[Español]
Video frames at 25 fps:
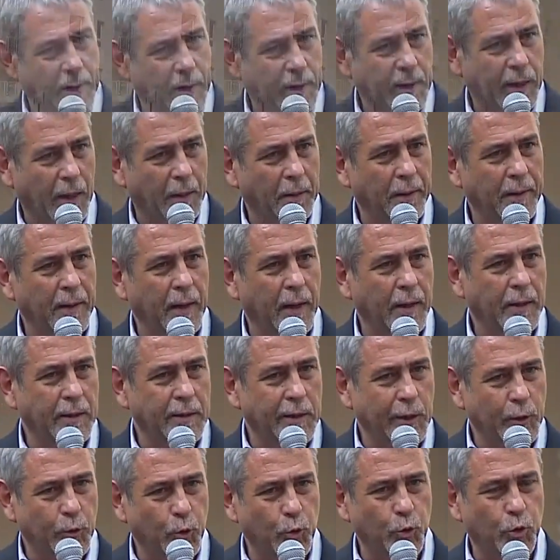a través del
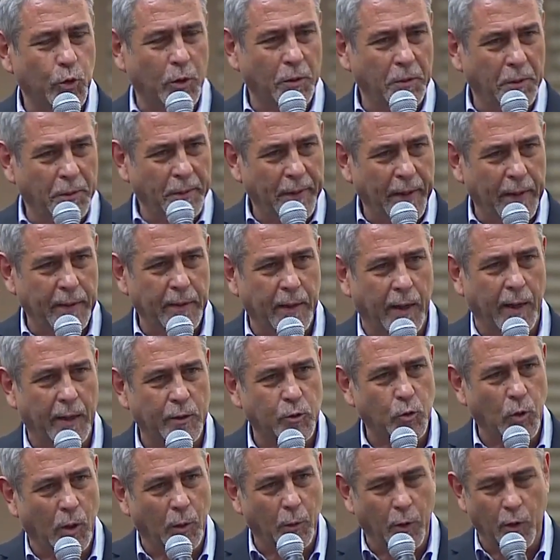Instituto de Vivienda de la
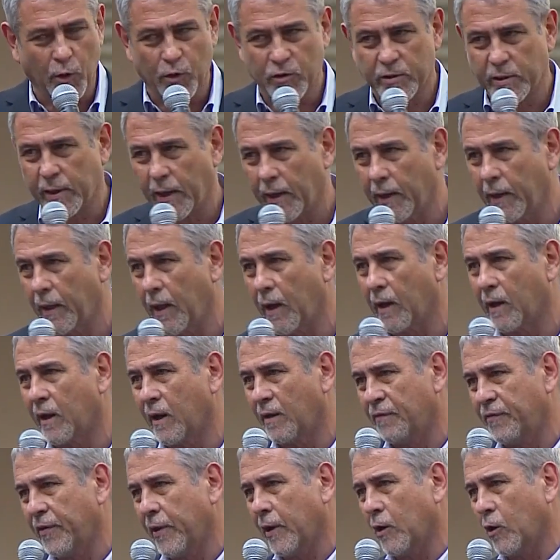Ciudad de Buenos Aires, del
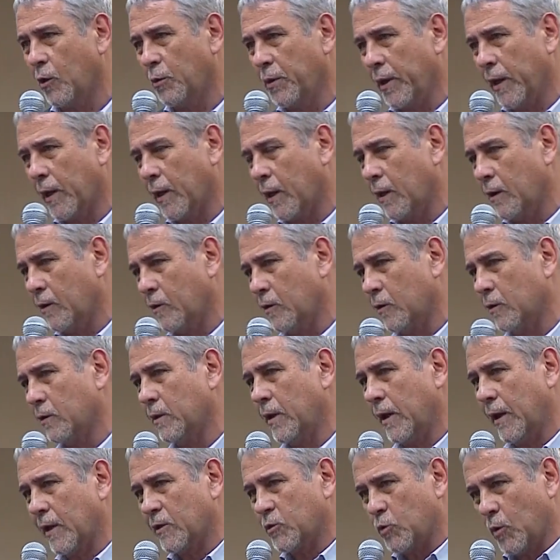jefe de gobierno
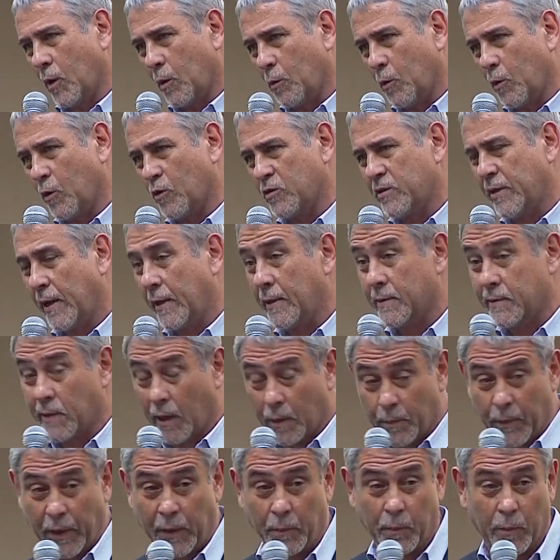de la Ciudad de Buenos Aires,
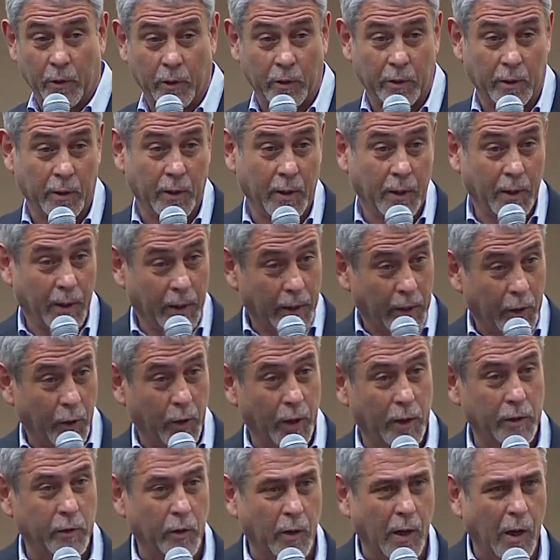el mismo que hoy
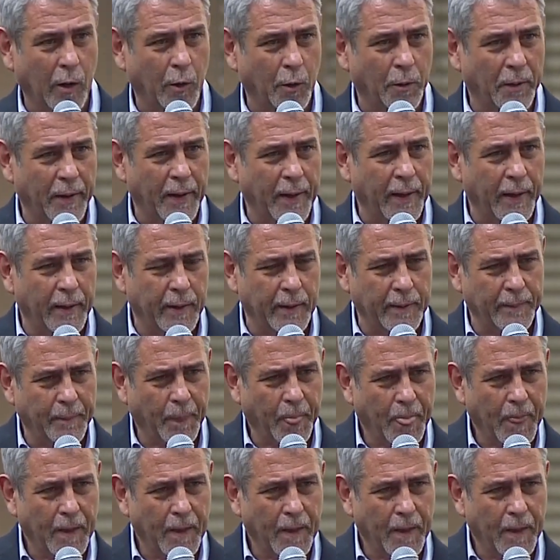le toca gobernar,